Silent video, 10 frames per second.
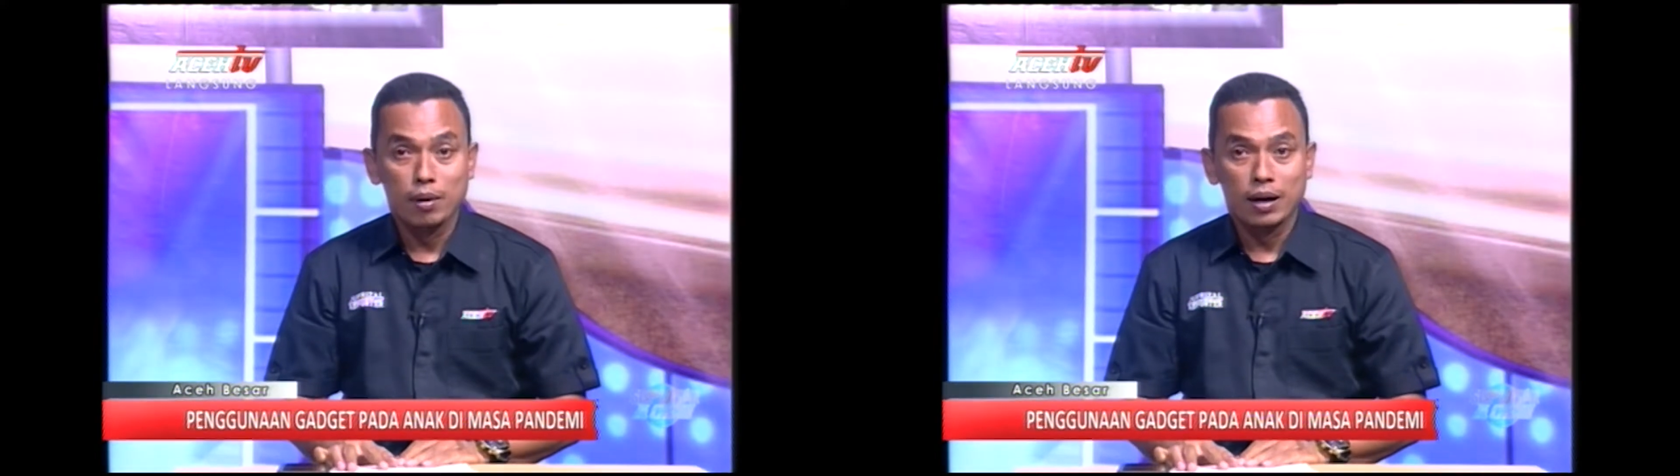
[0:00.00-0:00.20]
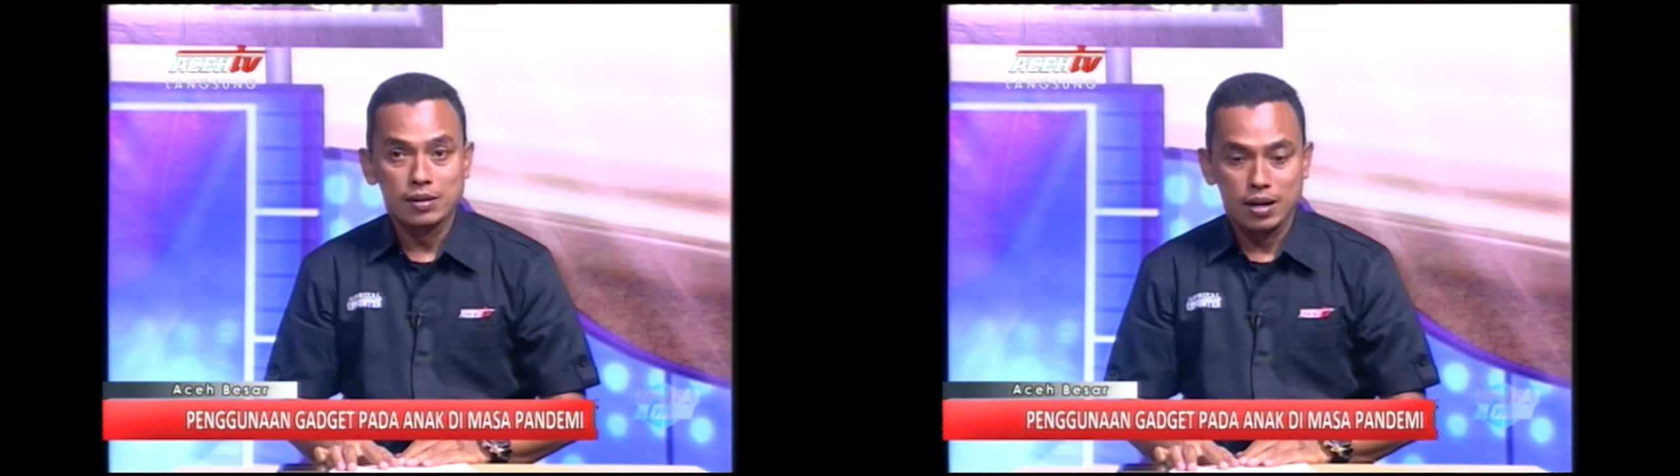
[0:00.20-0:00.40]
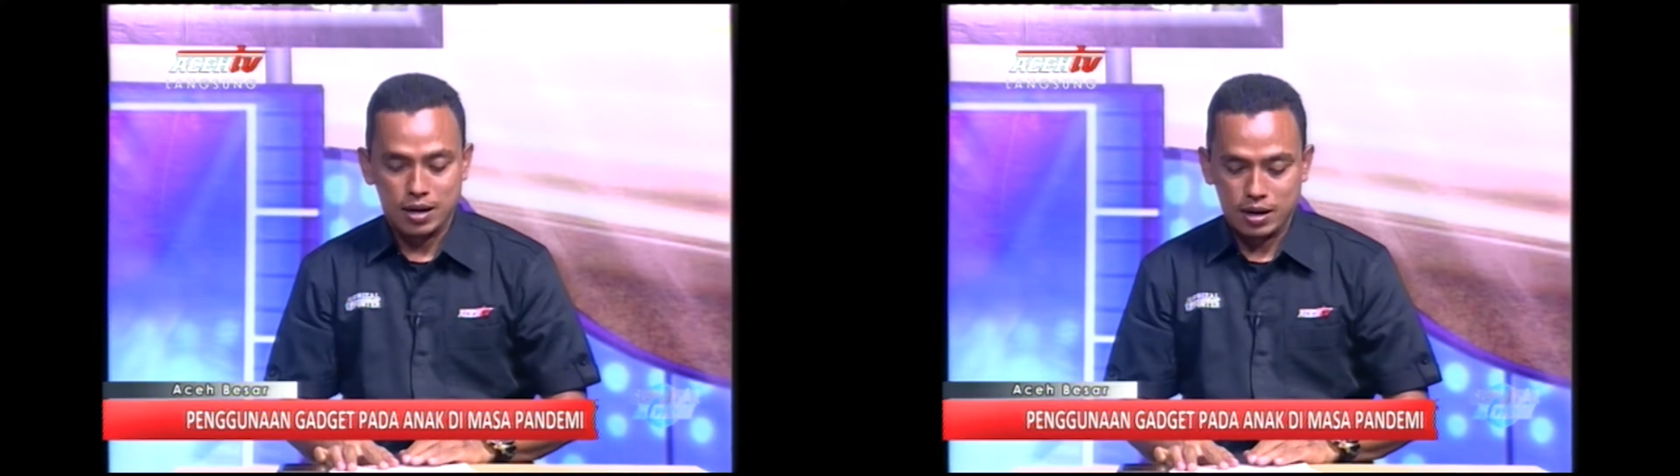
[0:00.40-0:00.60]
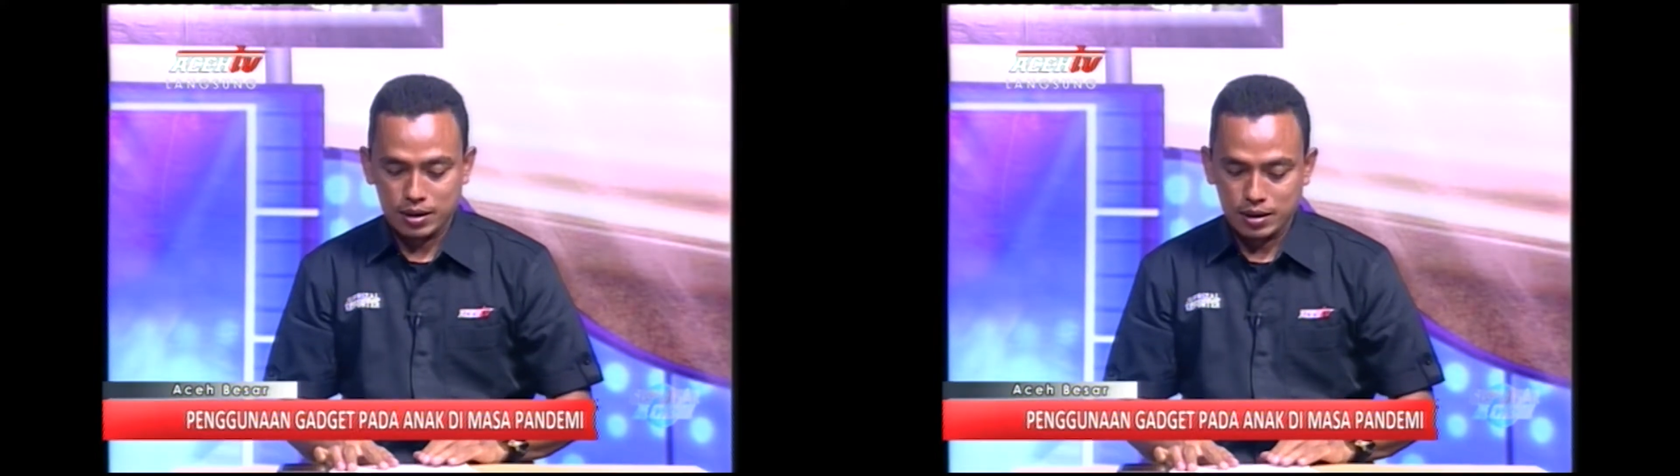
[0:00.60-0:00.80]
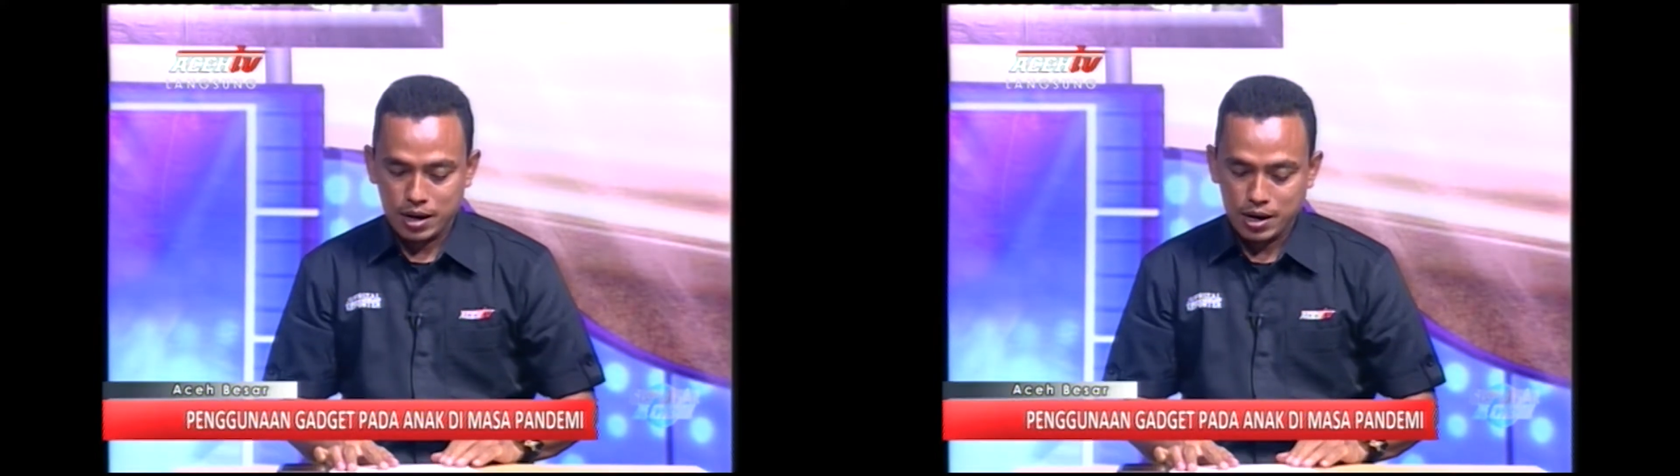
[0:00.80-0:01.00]

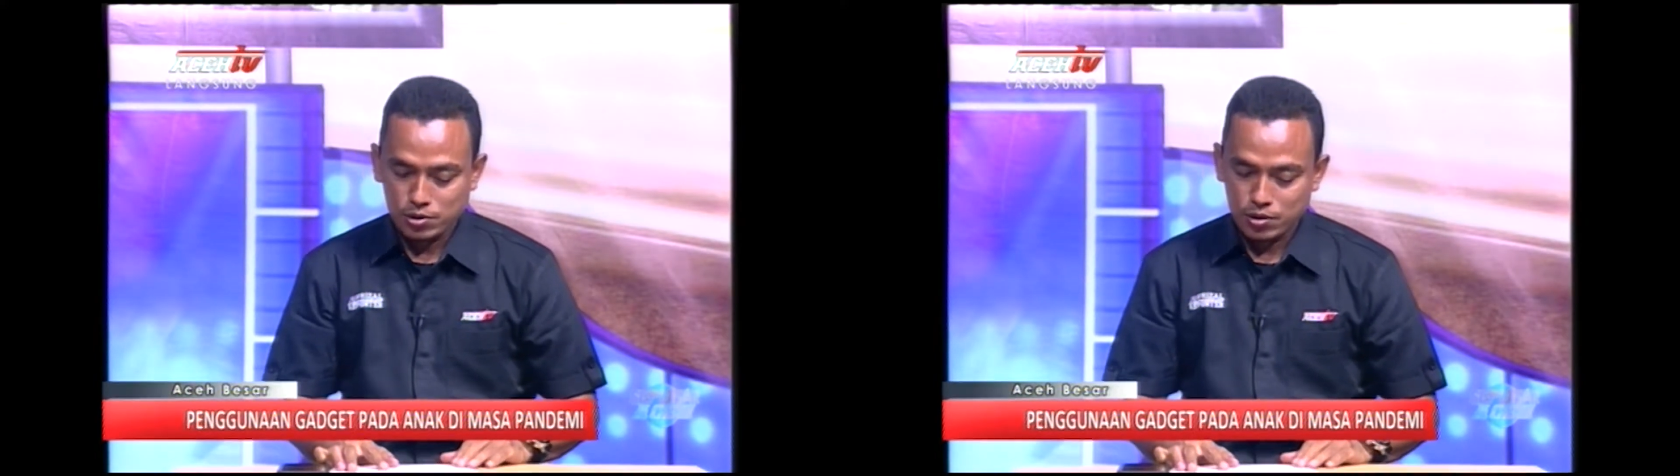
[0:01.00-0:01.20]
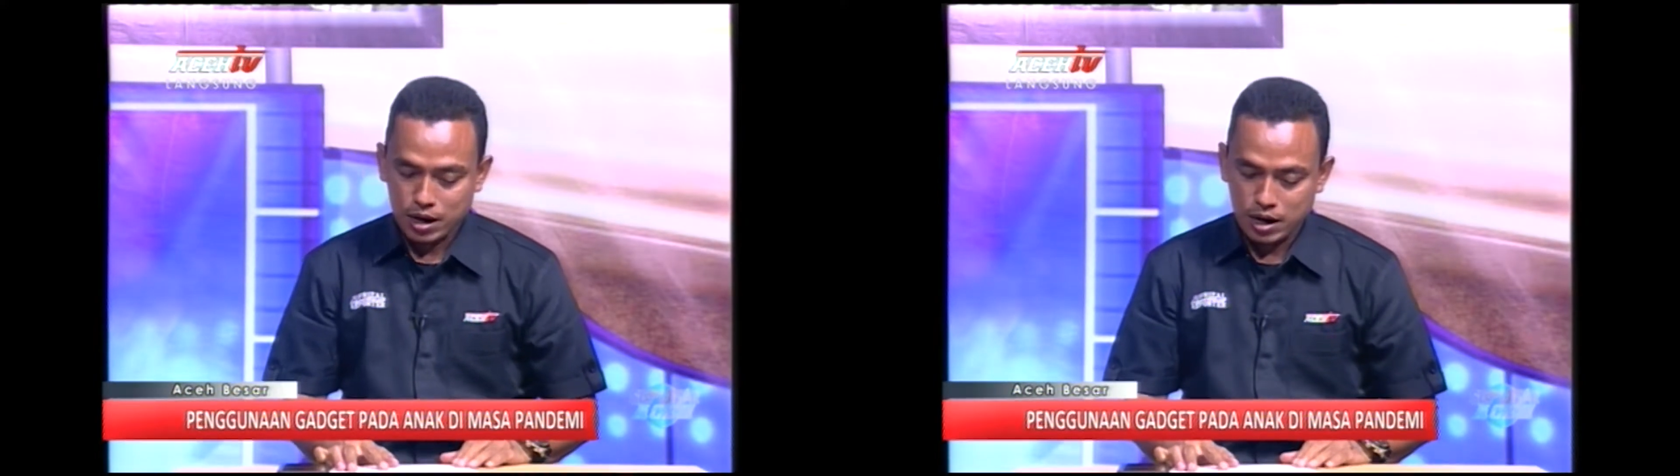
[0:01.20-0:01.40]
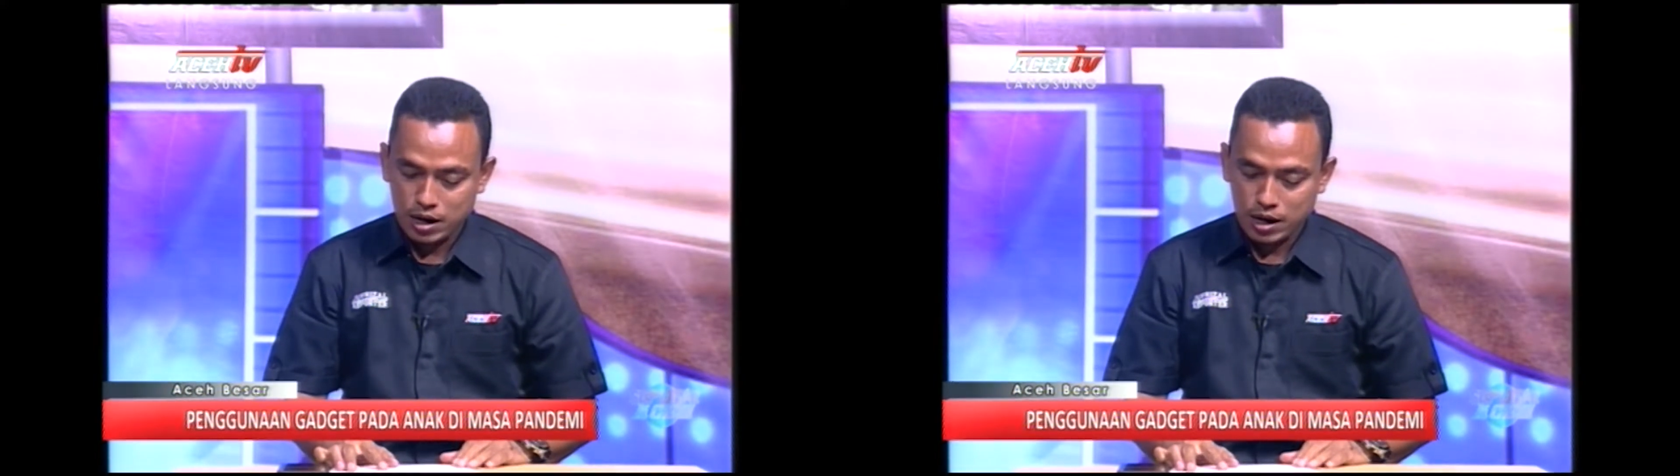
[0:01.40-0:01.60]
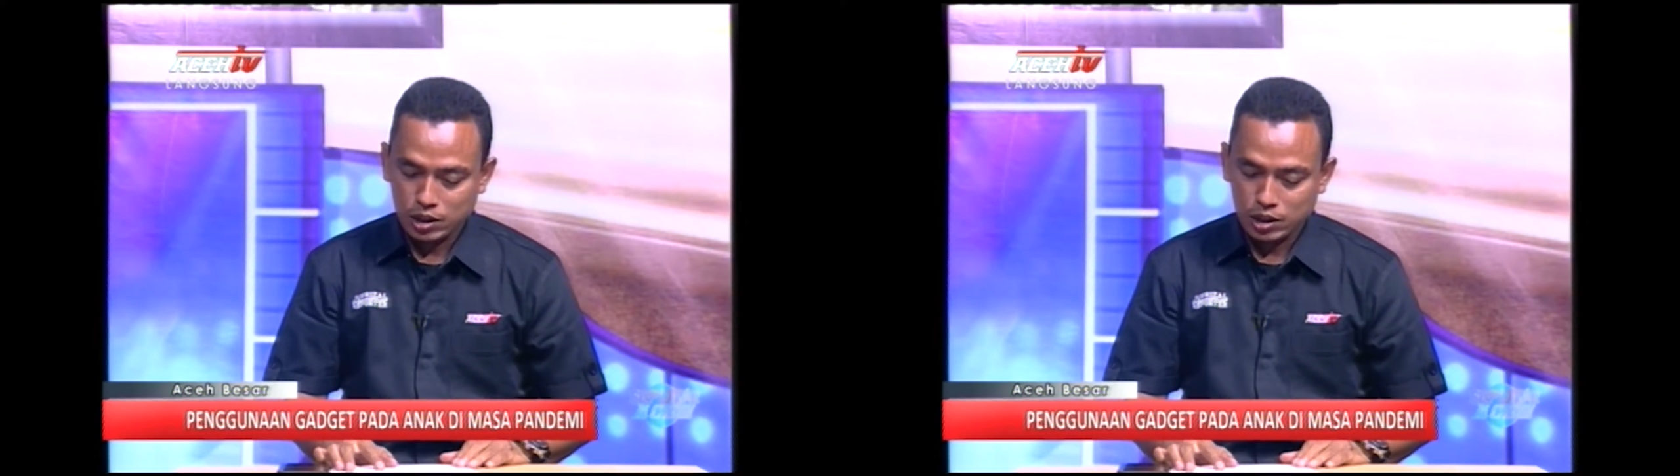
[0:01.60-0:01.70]
belajar daring saudara